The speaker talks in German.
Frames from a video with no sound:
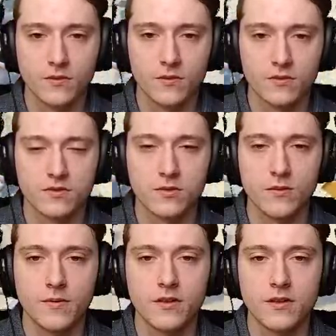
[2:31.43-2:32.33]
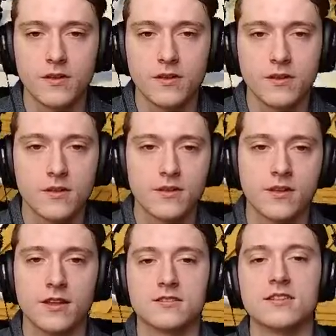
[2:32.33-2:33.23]
Und so.
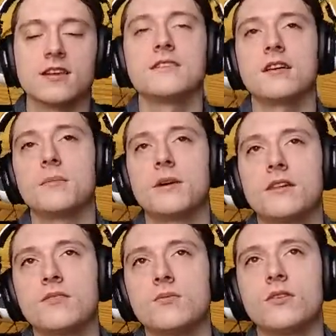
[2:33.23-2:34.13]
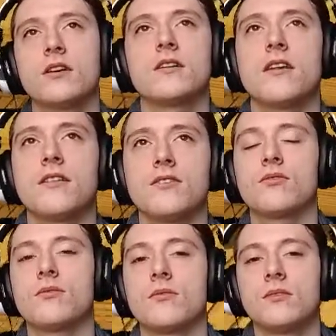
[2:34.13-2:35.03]
Okay, das Ding ist aber, dass du ja
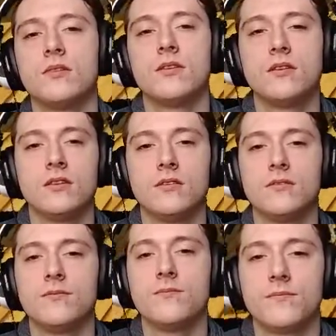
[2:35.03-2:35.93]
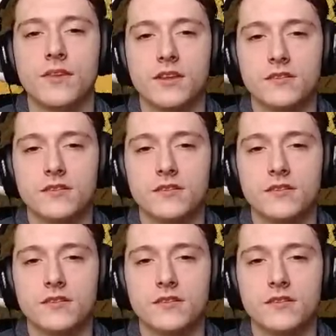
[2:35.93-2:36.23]
jetzt... Das